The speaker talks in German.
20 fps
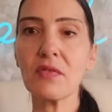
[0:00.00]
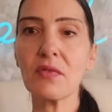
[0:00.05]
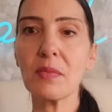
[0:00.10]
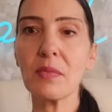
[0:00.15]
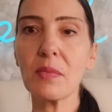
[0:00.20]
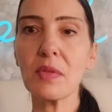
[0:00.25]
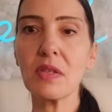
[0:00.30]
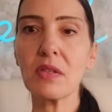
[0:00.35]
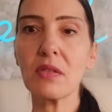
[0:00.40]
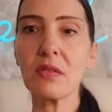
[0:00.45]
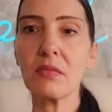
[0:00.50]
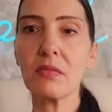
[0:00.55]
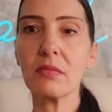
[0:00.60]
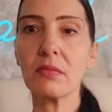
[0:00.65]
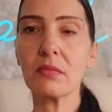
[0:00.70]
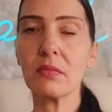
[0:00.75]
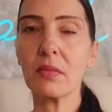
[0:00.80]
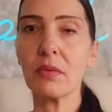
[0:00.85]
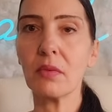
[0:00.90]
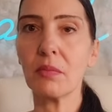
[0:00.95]
wenn mich nicht.
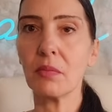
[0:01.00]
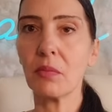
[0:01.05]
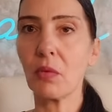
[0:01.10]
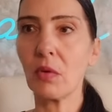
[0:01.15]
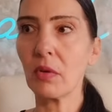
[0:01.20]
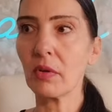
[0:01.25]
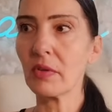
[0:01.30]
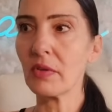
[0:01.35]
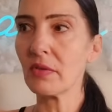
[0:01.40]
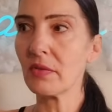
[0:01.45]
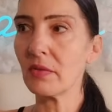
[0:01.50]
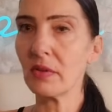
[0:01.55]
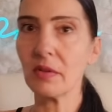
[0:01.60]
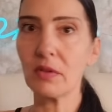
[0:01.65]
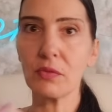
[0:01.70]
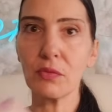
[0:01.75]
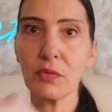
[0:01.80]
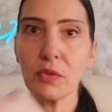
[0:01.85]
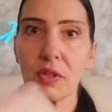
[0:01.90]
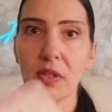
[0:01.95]
Um Gottes Willen,
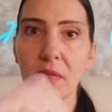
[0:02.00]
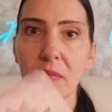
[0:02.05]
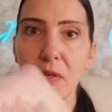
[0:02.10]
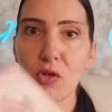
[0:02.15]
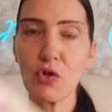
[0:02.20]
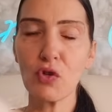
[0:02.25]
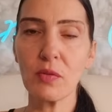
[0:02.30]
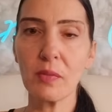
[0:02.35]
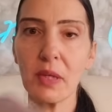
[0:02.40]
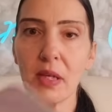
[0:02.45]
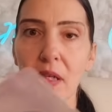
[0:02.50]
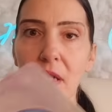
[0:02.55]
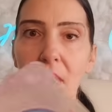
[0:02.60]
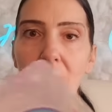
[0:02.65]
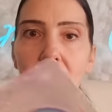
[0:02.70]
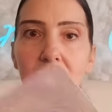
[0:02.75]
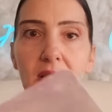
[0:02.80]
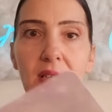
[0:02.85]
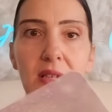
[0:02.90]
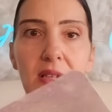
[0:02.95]
das wird ja immer schlimmer.
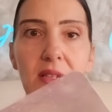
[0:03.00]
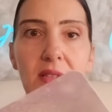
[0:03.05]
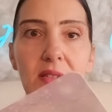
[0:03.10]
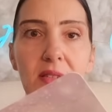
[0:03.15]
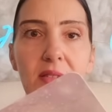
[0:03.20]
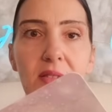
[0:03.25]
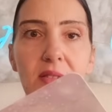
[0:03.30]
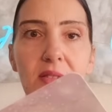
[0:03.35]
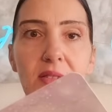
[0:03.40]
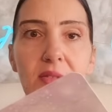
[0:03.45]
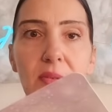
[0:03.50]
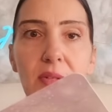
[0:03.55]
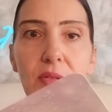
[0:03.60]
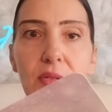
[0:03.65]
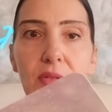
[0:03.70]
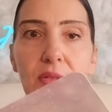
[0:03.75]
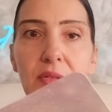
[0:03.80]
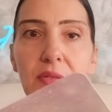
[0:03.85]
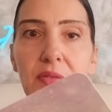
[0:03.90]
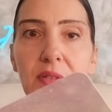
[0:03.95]
Ich sehe eine 2
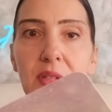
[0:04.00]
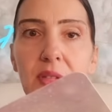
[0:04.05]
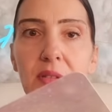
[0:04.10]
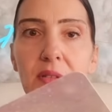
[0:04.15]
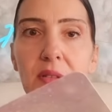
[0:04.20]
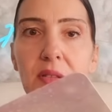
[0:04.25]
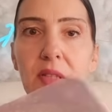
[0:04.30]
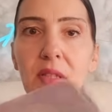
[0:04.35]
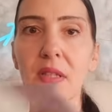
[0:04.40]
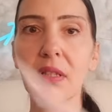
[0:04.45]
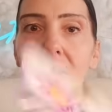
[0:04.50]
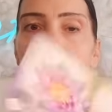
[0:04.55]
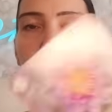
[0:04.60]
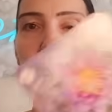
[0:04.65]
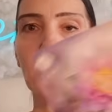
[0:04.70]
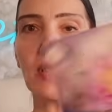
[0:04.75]
und eine 4. Und